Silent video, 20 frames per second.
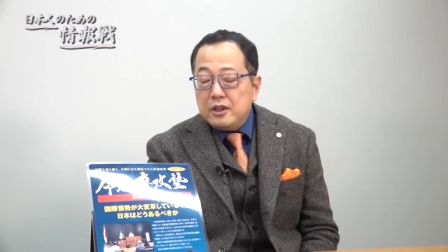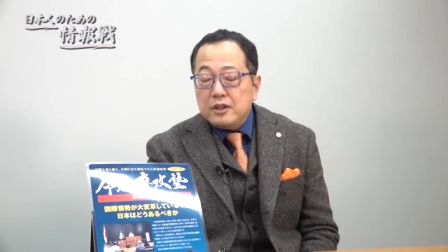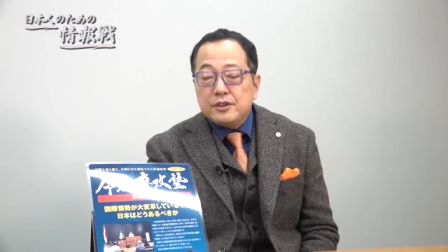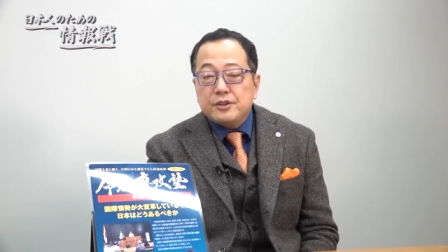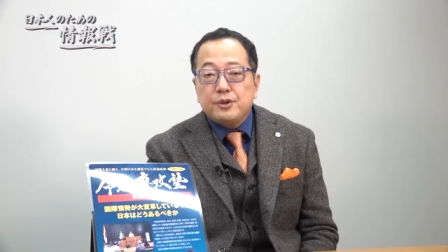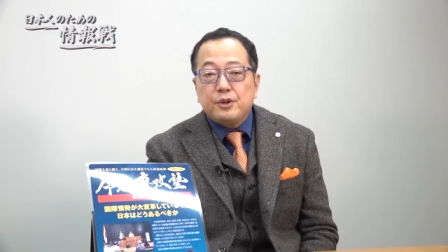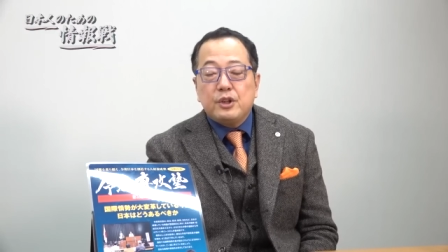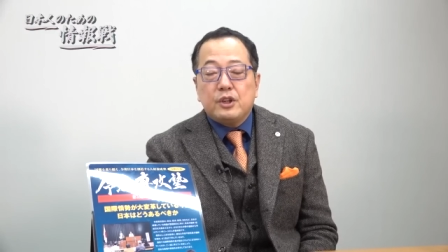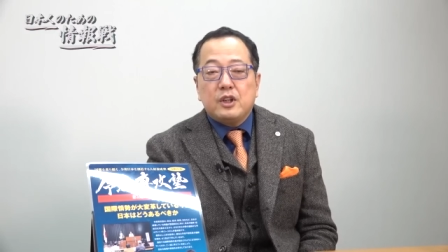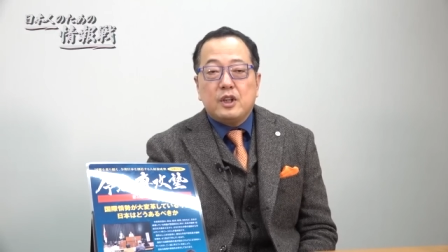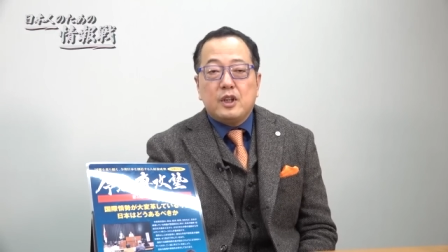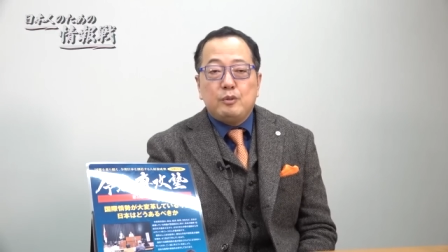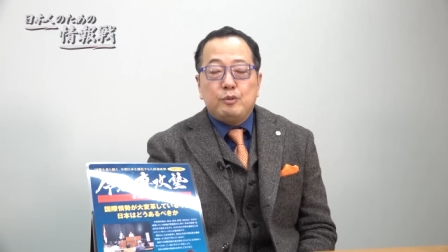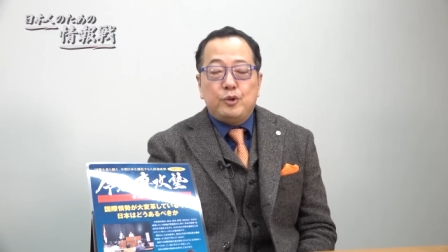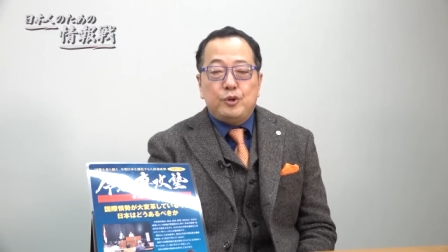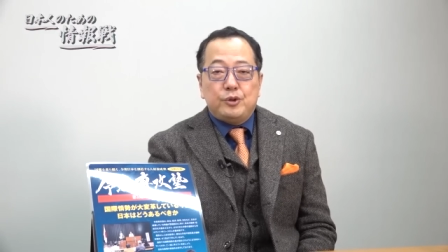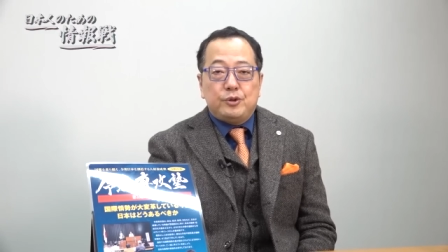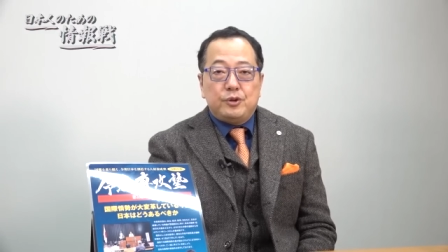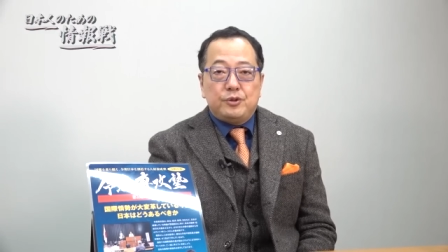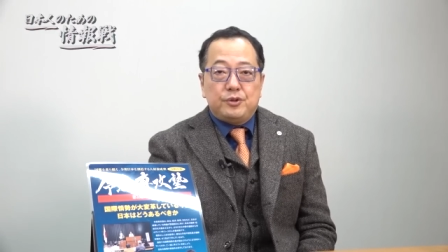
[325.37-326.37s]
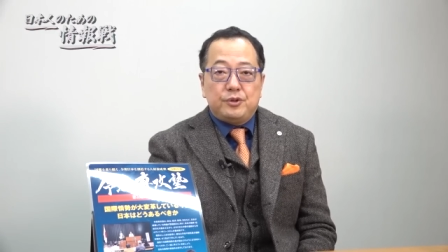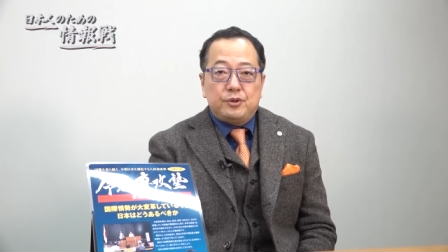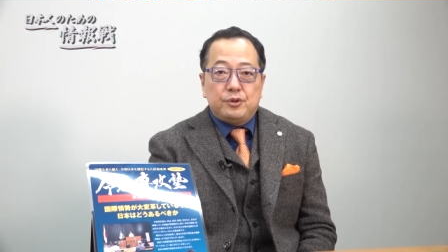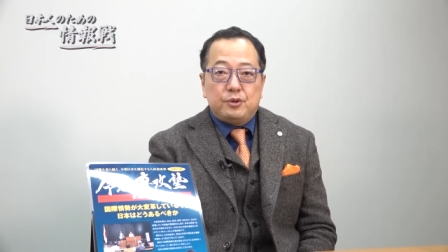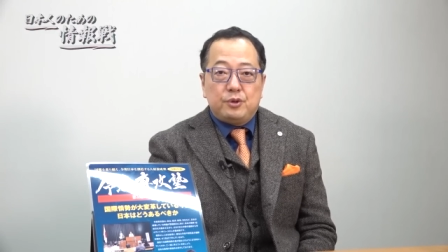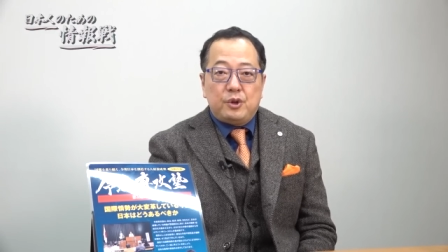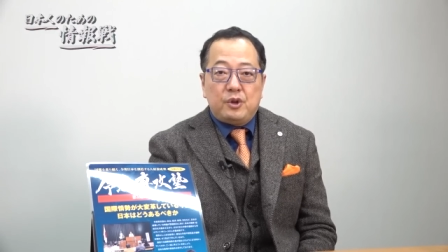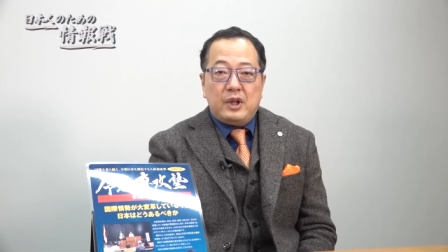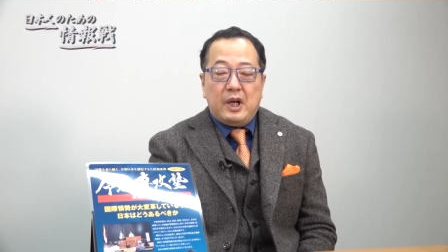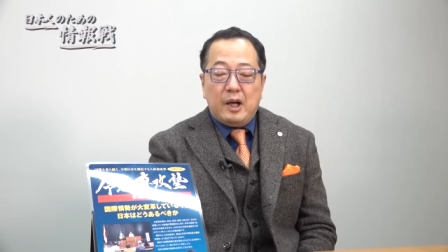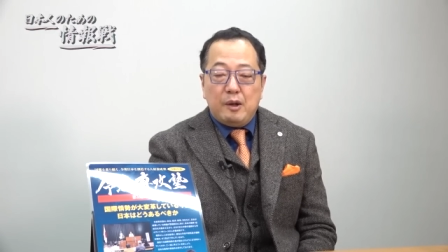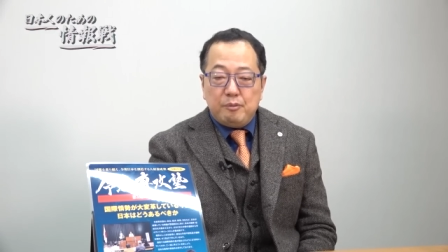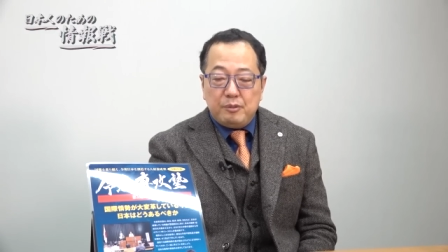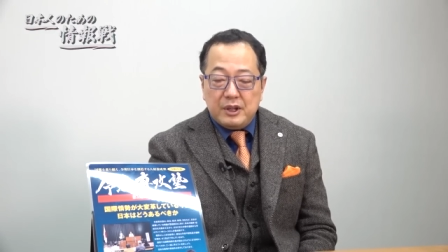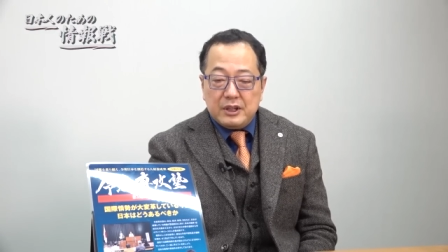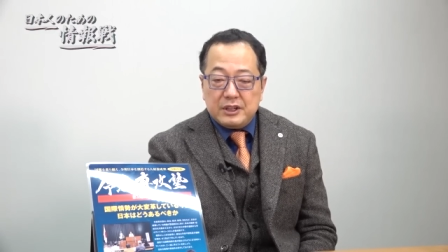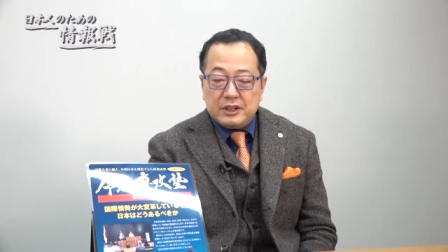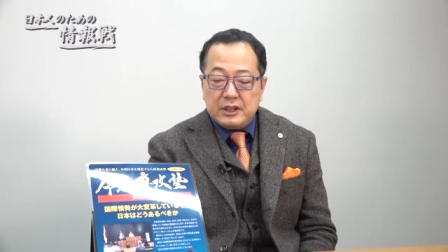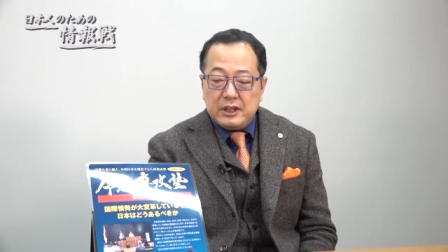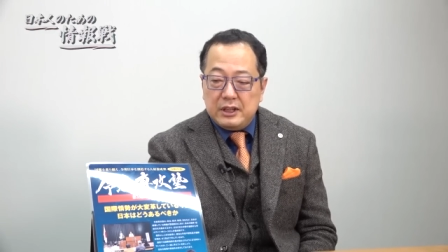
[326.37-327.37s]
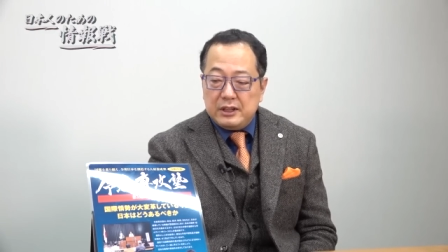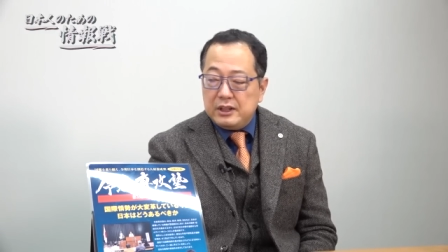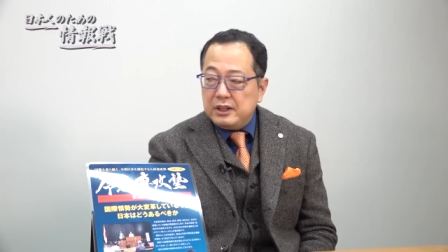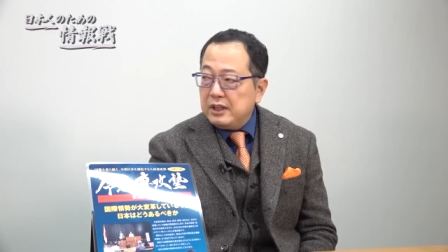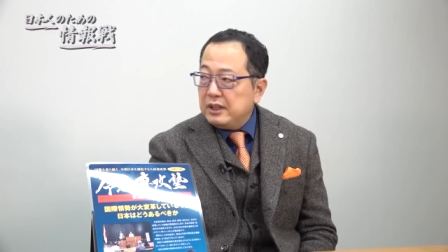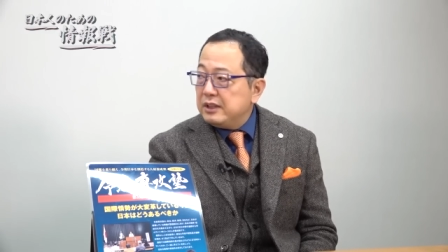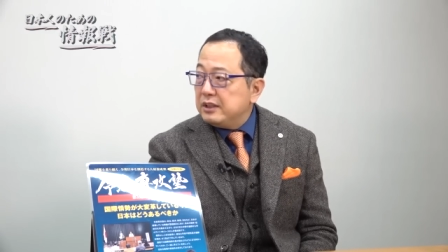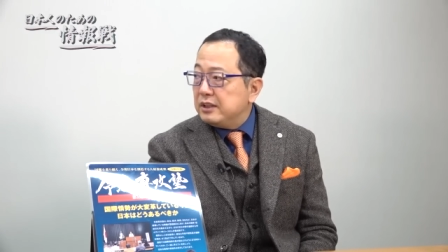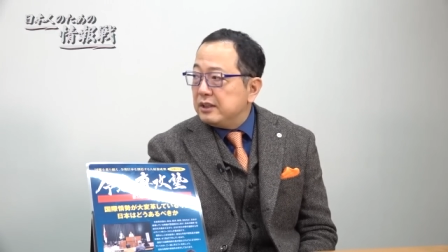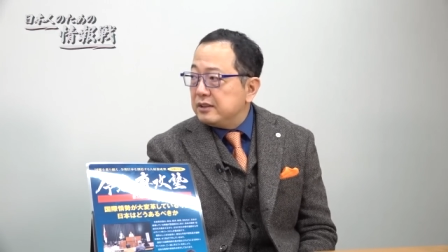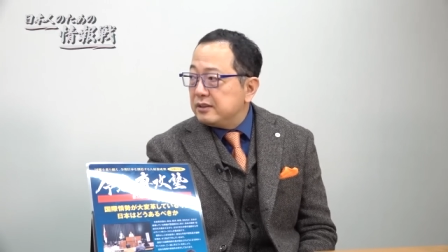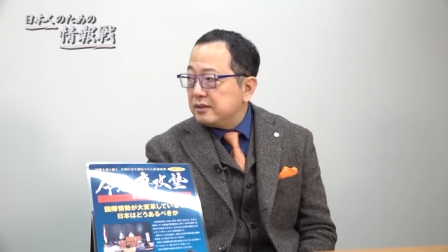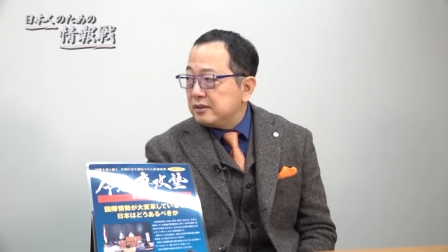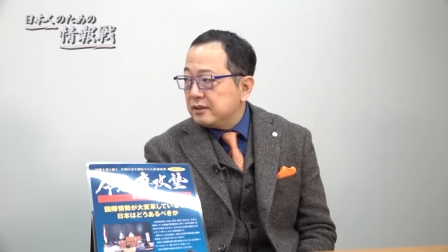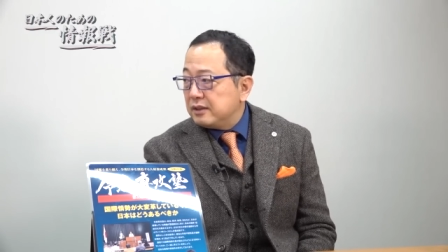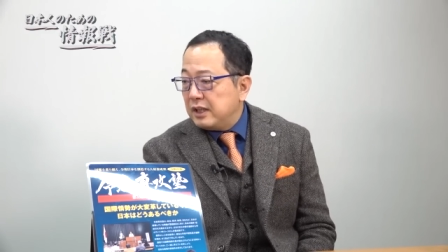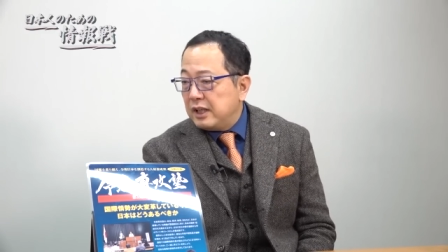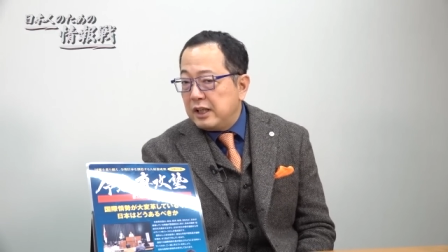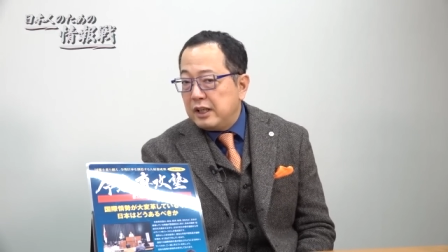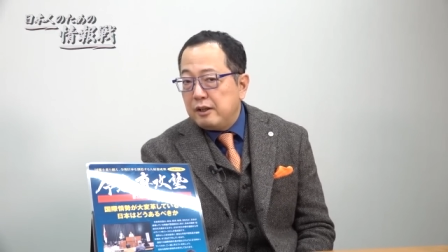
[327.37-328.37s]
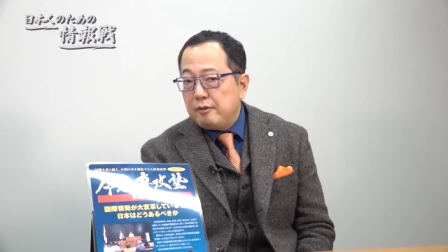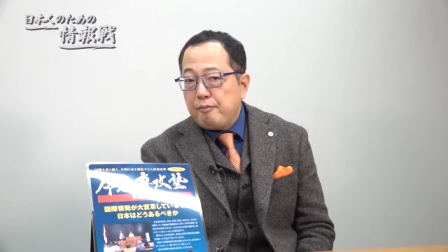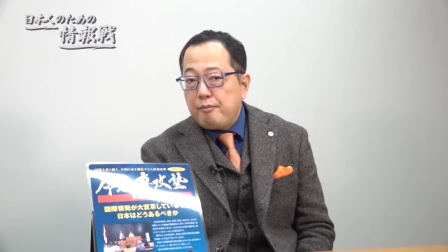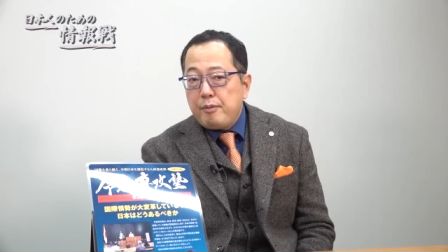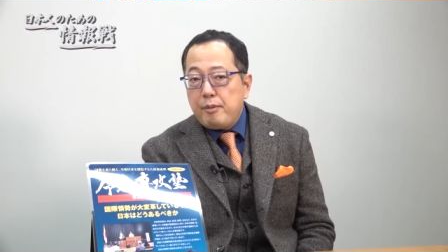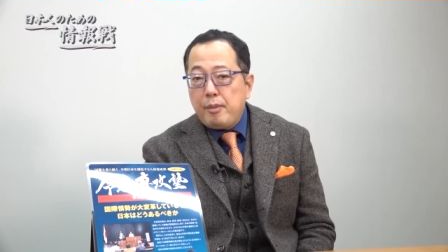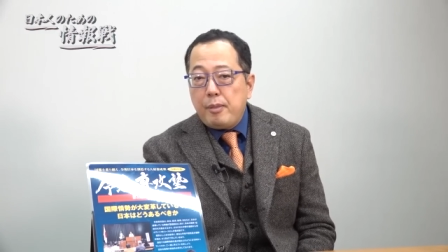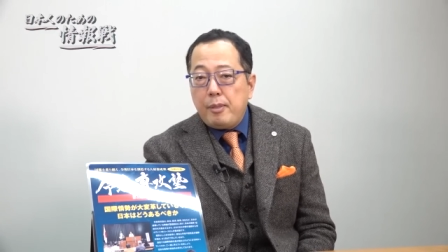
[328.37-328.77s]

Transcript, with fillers: それからもう一つ、これはあんまり知られてないんですが、